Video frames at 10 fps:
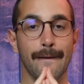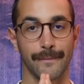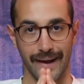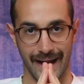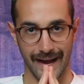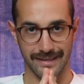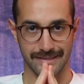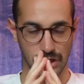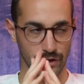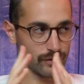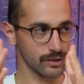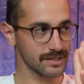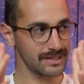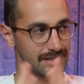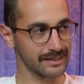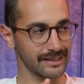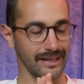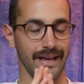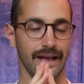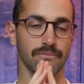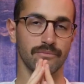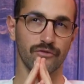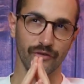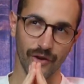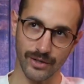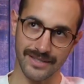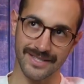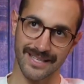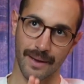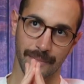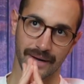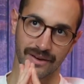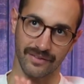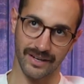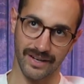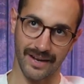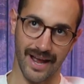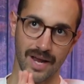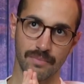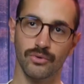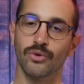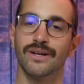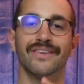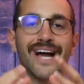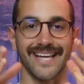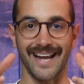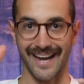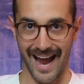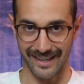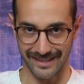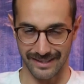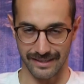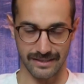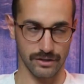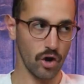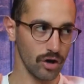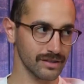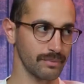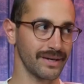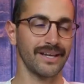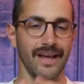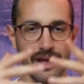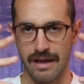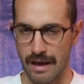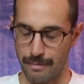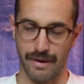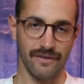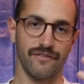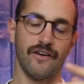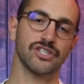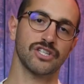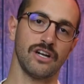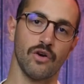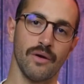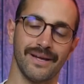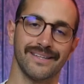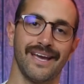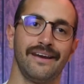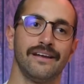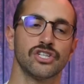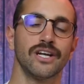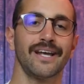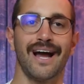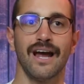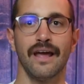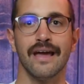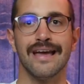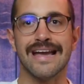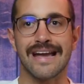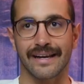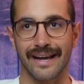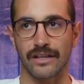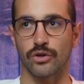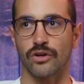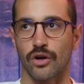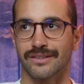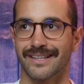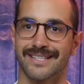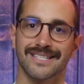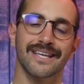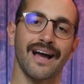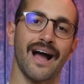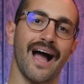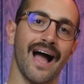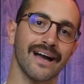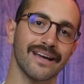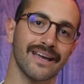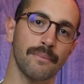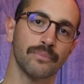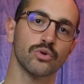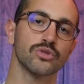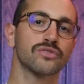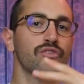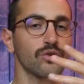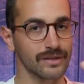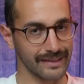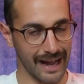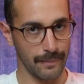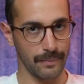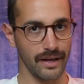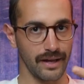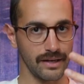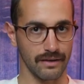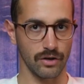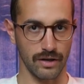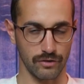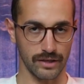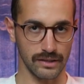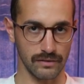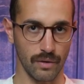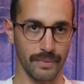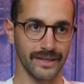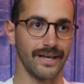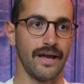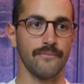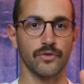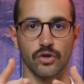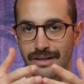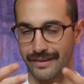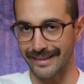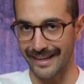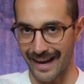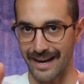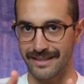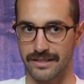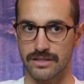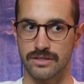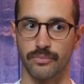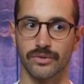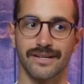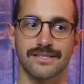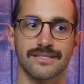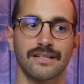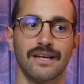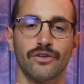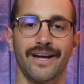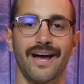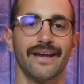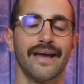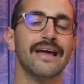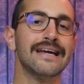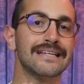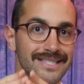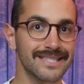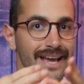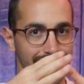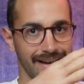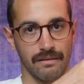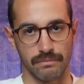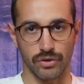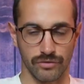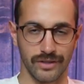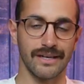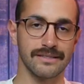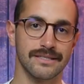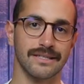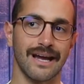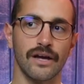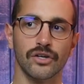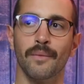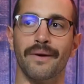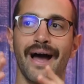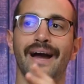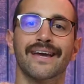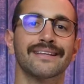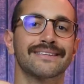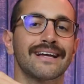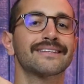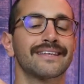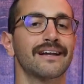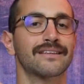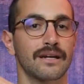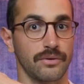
Ma se io fossi in te, forse preferirei più il data analysis, oltre perché mi affascina come materia in generale Credo inoltre sia anche più sfruttabile a livello lavorativo perché con il data analysis potresti lavorare sia in ambito finanziario ma anche in tante altre